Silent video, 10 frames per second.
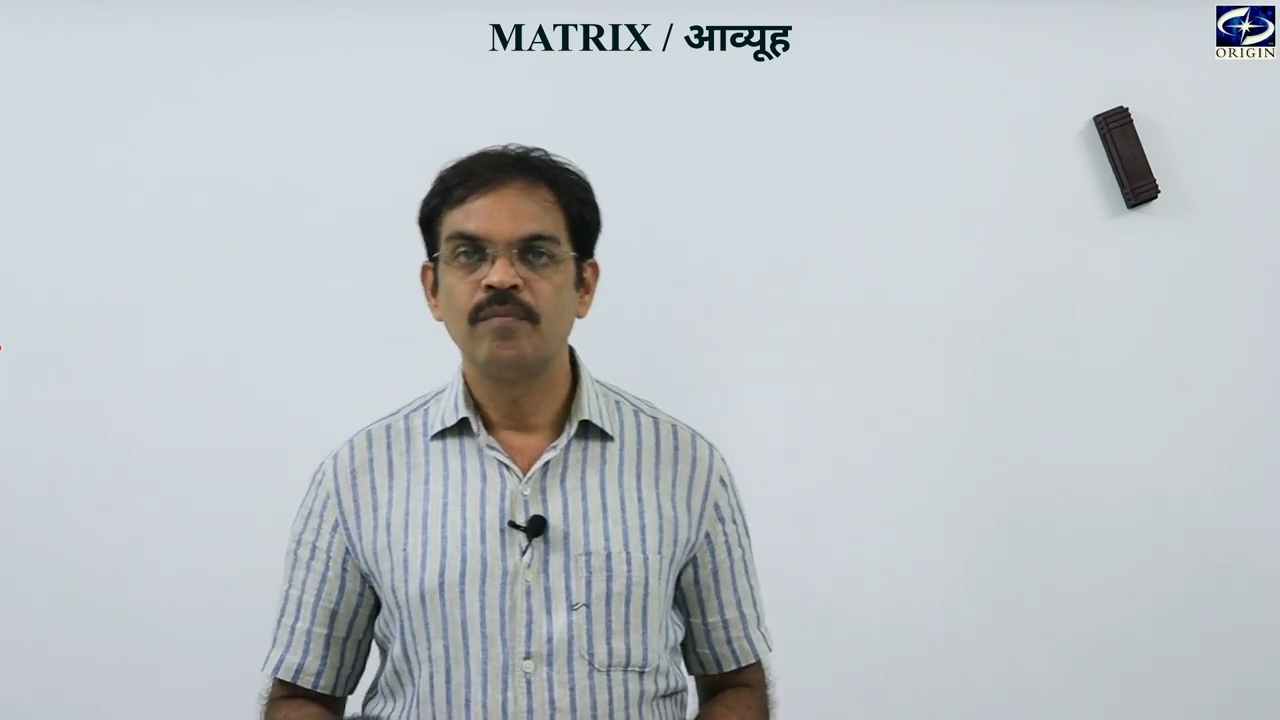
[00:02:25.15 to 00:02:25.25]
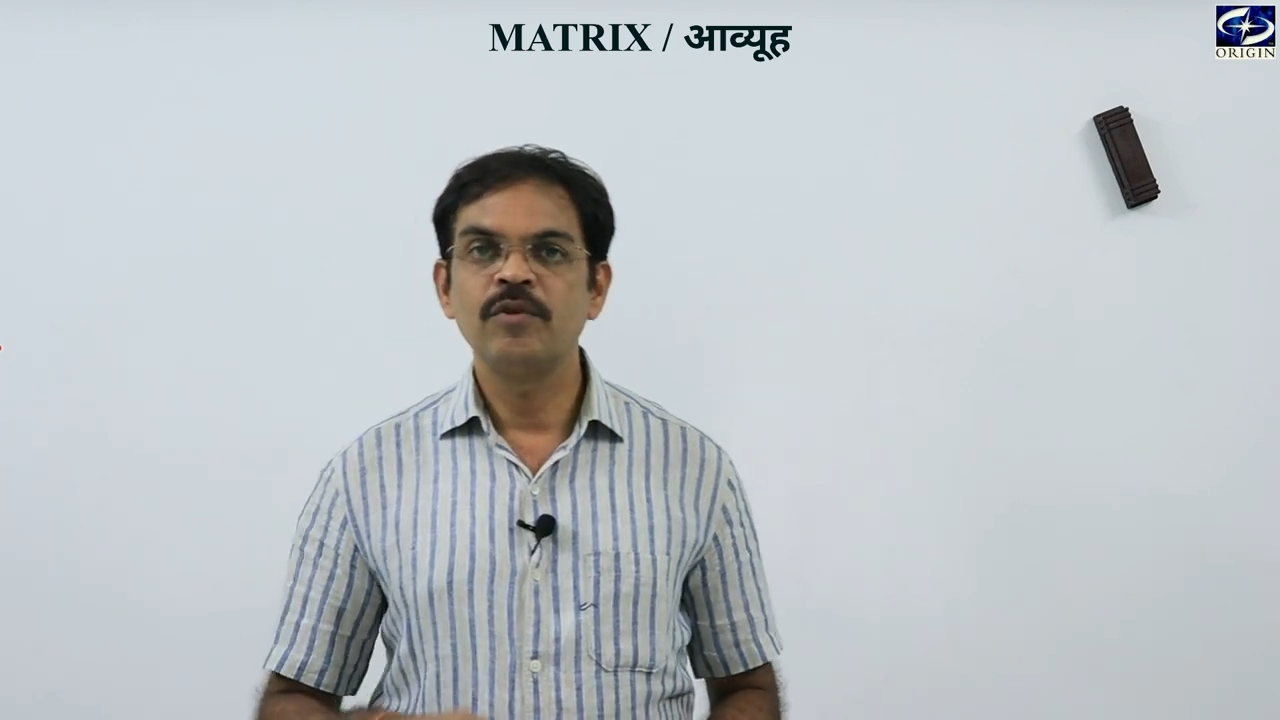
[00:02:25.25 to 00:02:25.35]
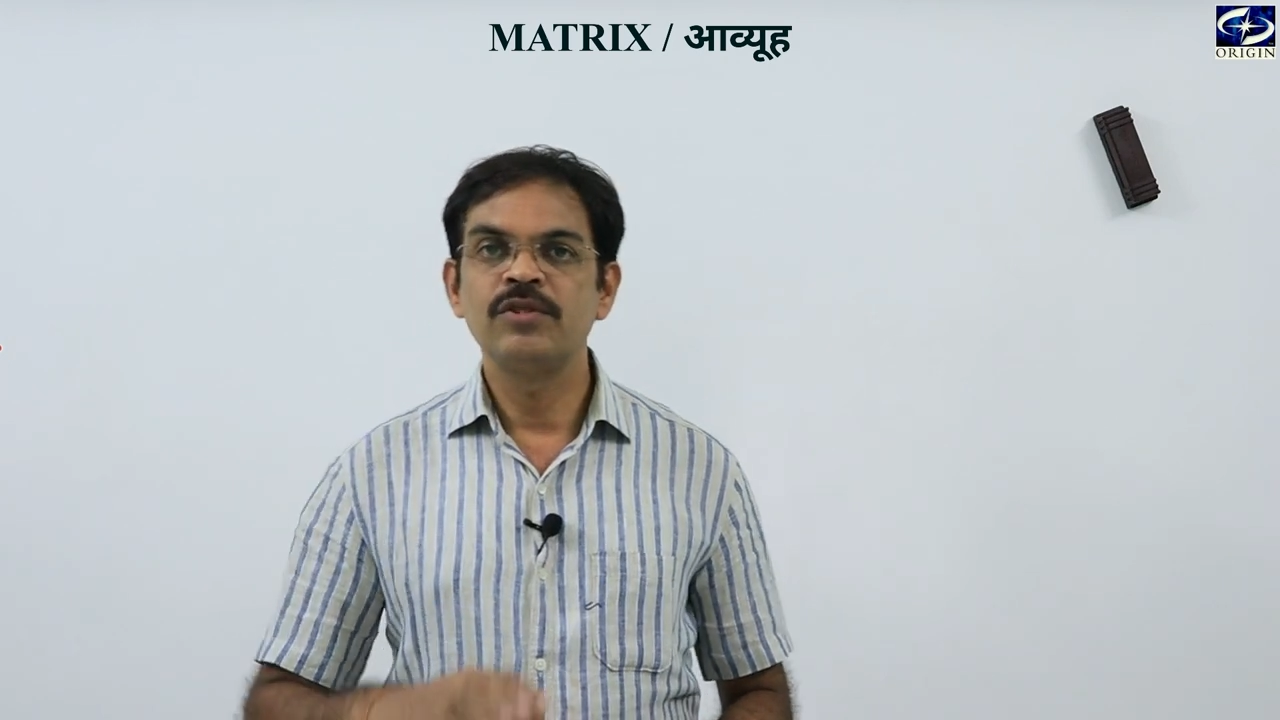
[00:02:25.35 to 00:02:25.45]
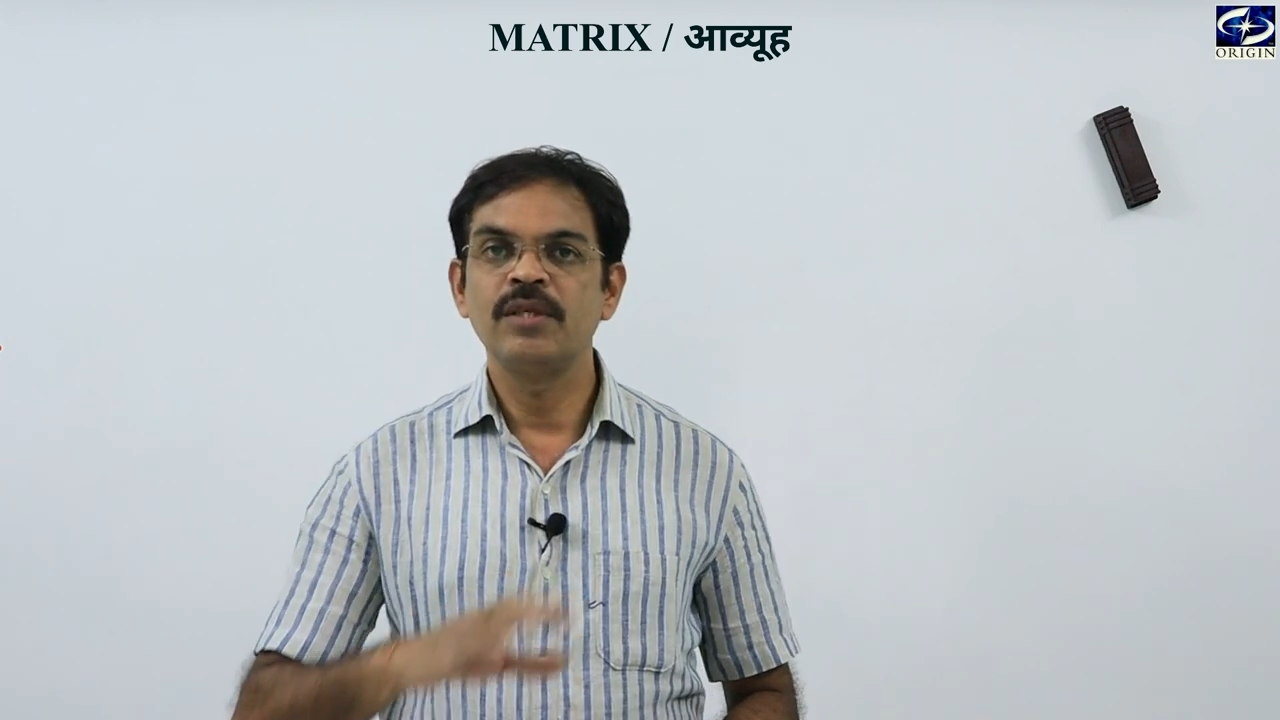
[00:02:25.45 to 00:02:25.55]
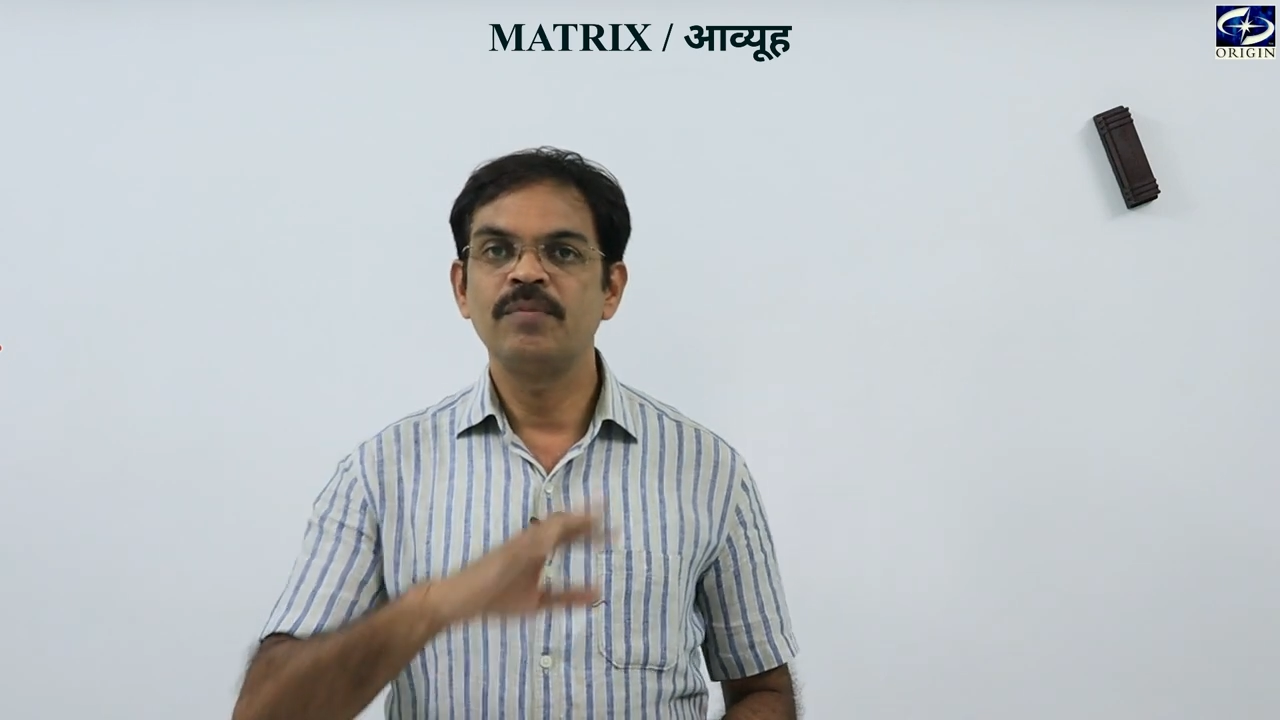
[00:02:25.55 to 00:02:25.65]

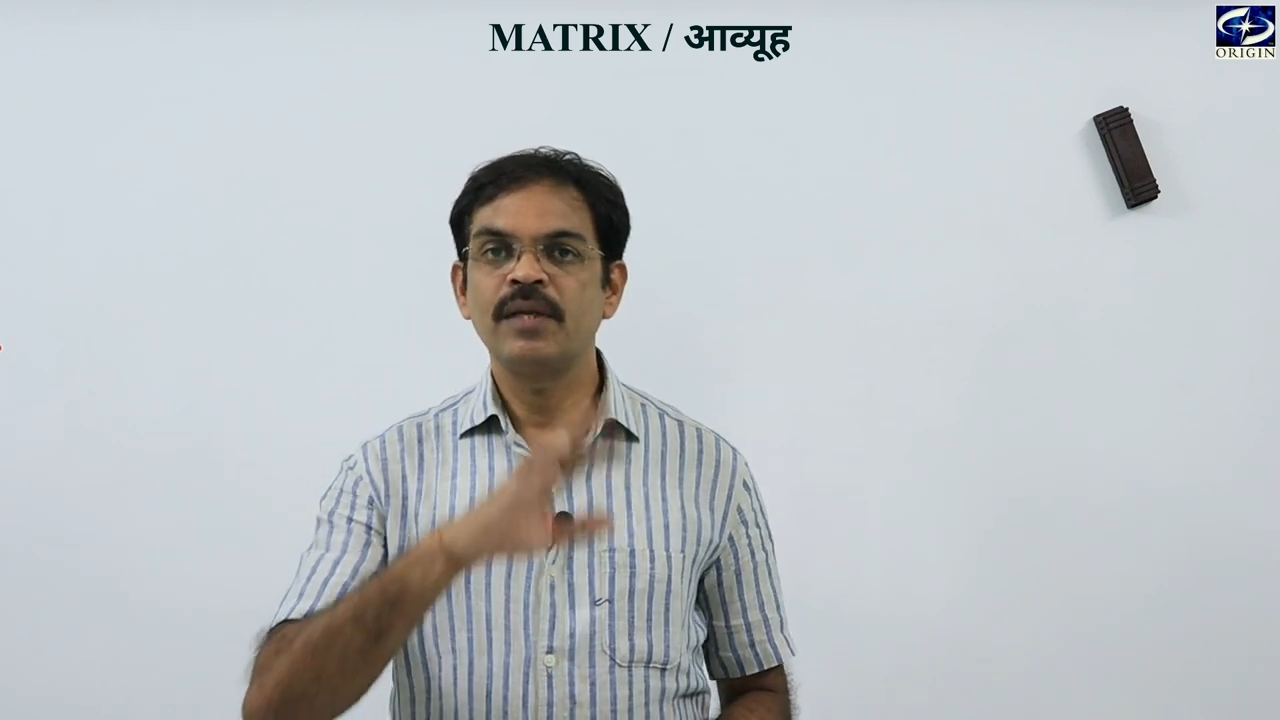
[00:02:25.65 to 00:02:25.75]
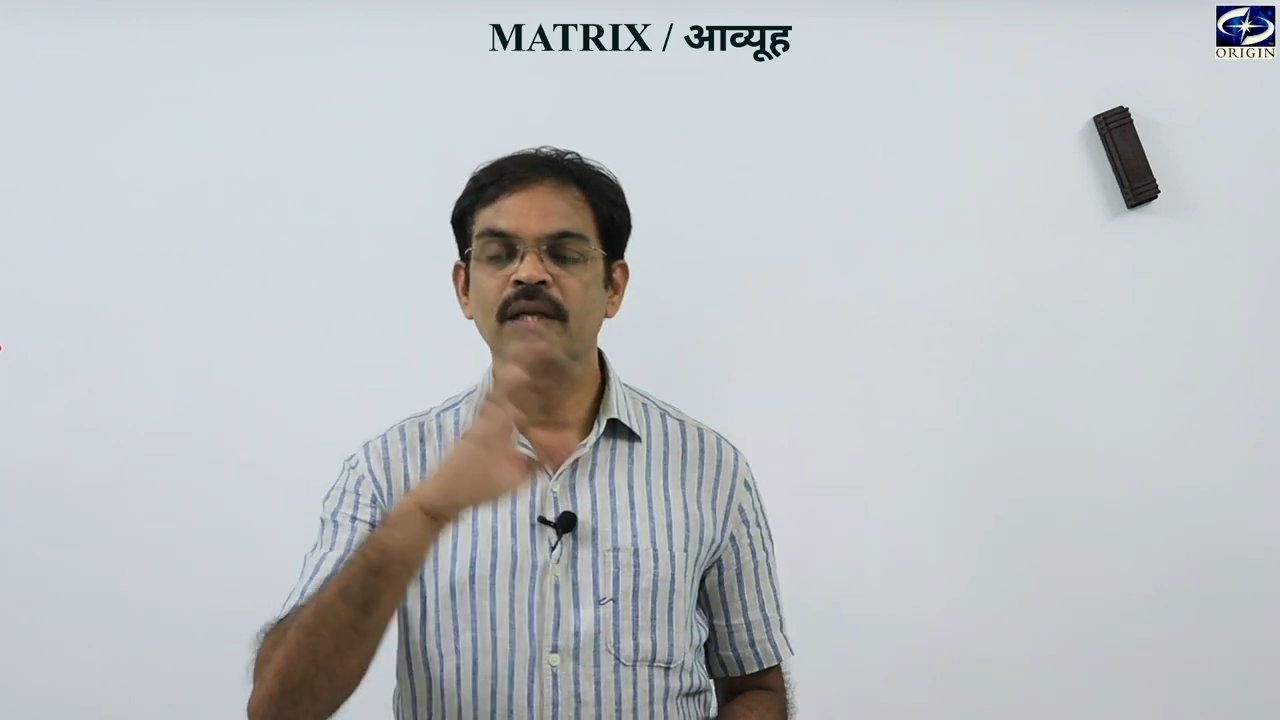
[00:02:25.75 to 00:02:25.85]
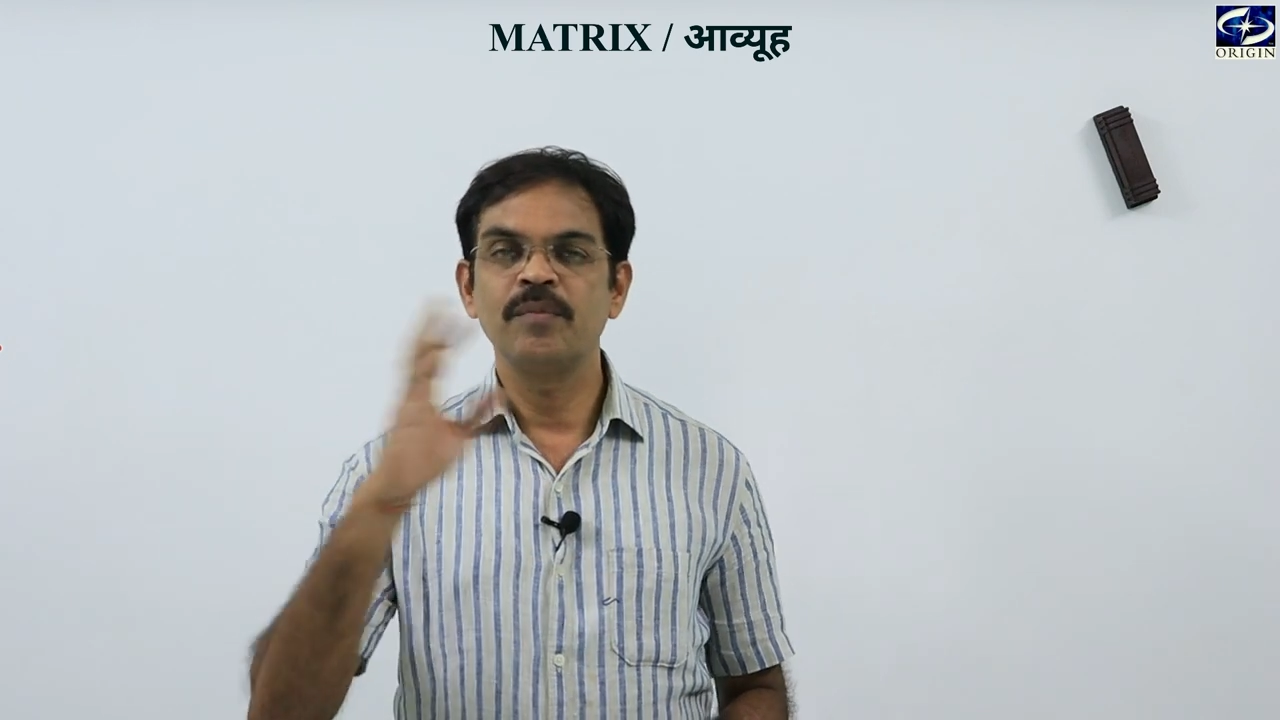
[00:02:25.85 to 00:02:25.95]
मैं उस चैप्टर